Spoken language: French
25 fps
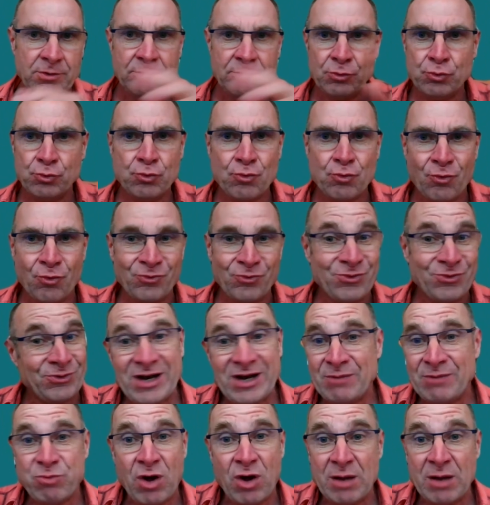nous, on,
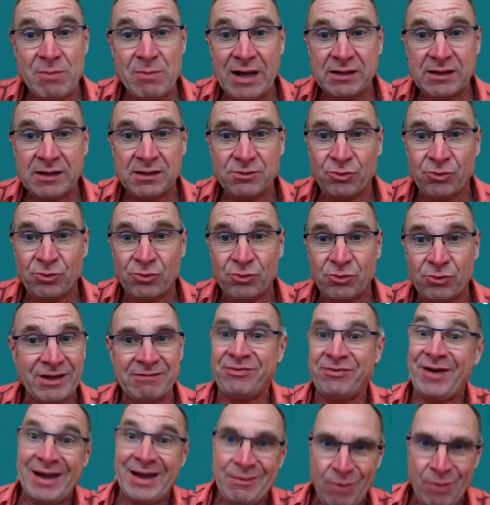est là pour un bac, on n'est
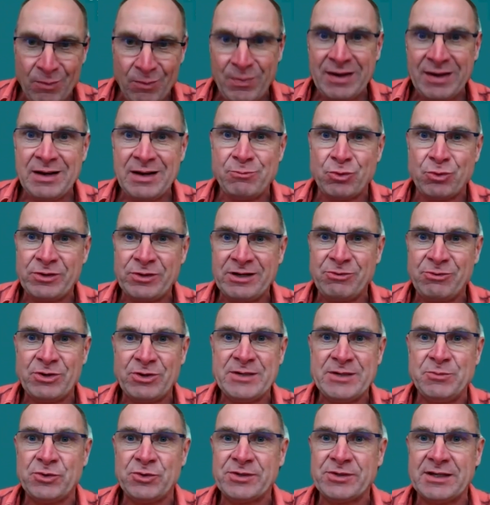vraiment pas là pour
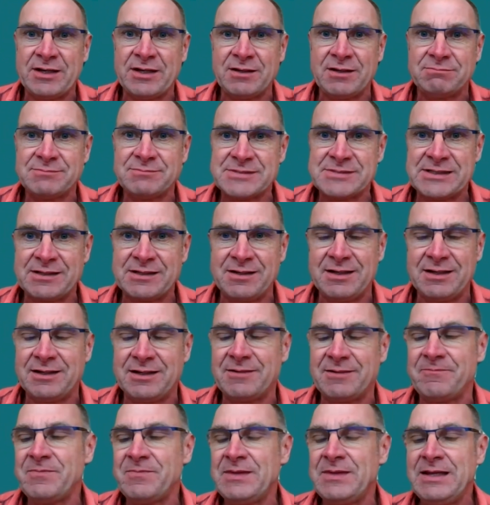l'agroalimentaire, c'est
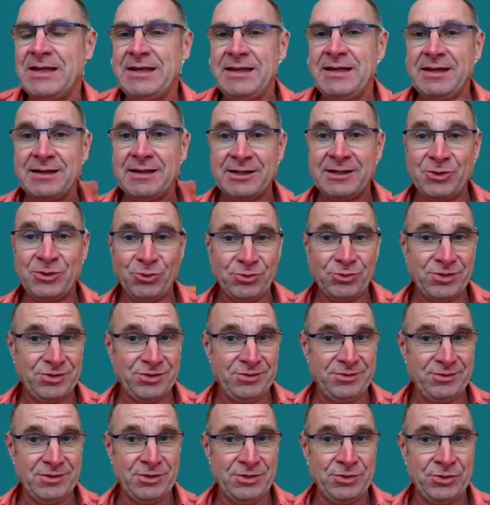clair. Et
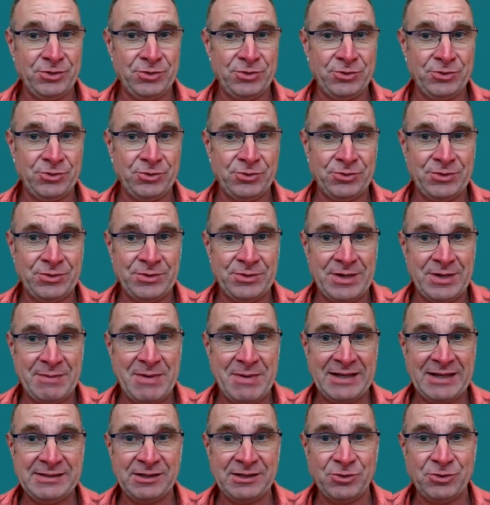donc, à
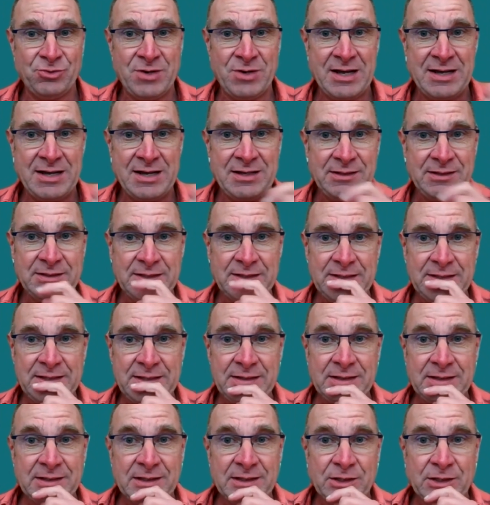partir de là,
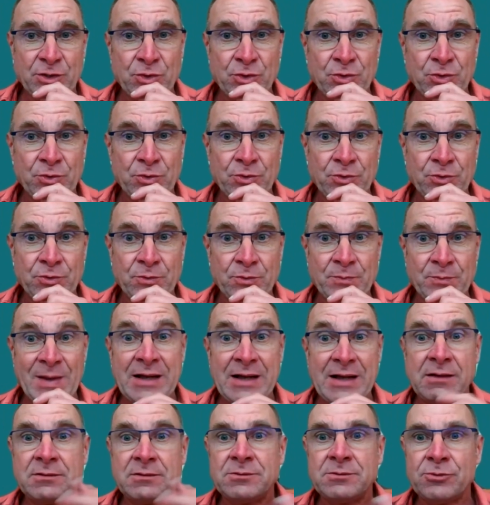
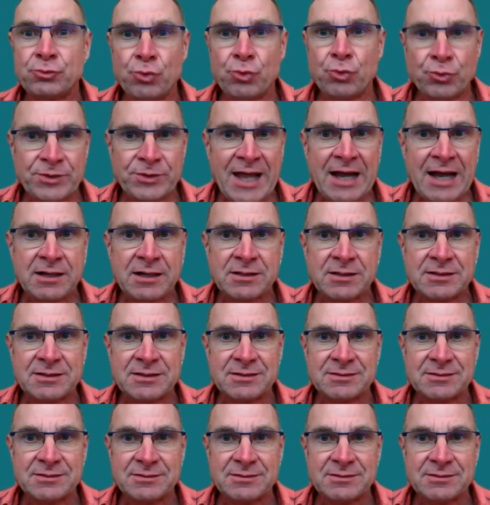ben, dont acte,